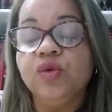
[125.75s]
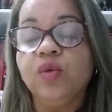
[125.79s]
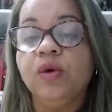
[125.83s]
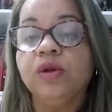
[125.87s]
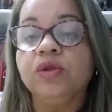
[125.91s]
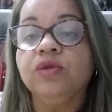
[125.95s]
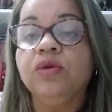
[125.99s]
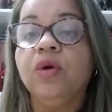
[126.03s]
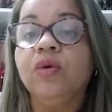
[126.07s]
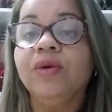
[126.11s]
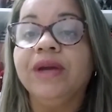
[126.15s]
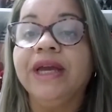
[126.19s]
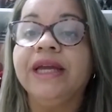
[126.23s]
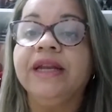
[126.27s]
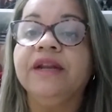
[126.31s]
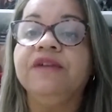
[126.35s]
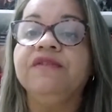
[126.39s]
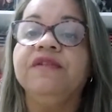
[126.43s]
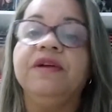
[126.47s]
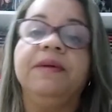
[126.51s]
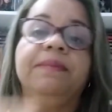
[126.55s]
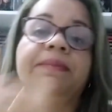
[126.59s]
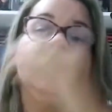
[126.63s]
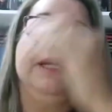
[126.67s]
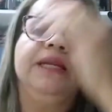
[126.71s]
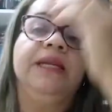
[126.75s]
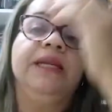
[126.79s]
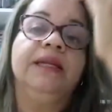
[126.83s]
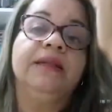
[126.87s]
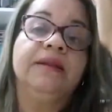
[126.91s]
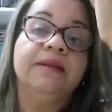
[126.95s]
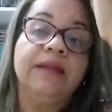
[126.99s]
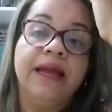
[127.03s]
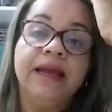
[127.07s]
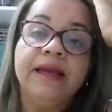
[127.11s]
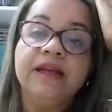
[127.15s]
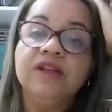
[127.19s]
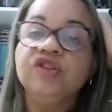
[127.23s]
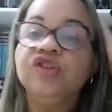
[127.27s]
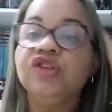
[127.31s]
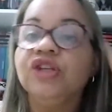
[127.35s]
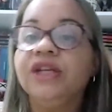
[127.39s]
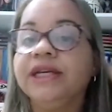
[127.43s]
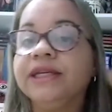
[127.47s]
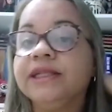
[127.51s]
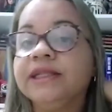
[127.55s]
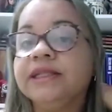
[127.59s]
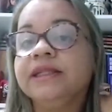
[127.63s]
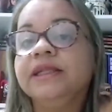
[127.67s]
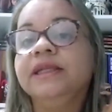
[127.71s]
quando alguém na família tem a
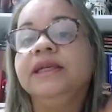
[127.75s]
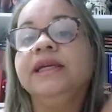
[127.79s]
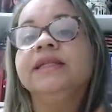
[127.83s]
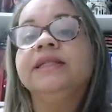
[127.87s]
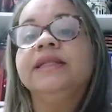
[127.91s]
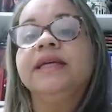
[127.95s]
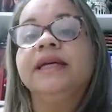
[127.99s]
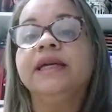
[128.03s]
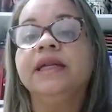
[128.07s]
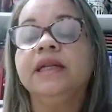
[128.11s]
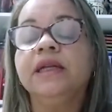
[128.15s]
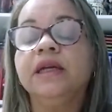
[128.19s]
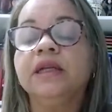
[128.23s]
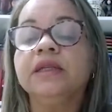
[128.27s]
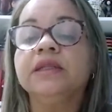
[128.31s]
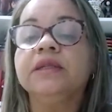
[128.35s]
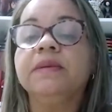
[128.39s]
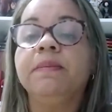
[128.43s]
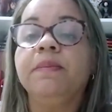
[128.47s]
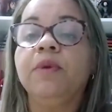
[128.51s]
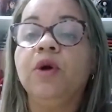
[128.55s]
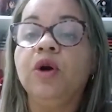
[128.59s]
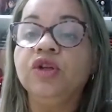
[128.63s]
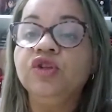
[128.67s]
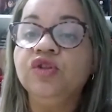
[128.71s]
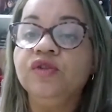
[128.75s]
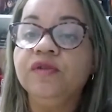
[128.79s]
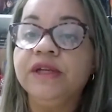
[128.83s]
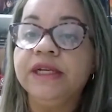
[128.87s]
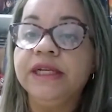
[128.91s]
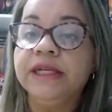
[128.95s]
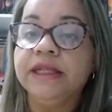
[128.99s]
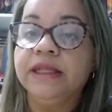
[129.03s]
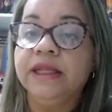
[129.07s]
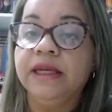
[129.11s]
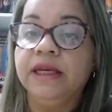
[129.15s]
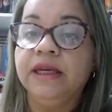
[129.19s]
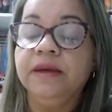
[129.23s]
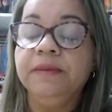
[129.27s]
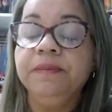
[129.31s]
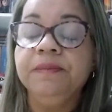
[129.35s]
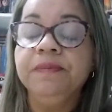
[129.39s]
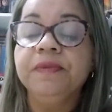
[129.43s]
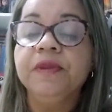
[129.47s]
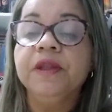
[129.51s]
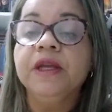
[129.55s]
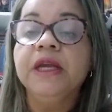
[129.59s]
dislexia, essa criança pode vir a ter.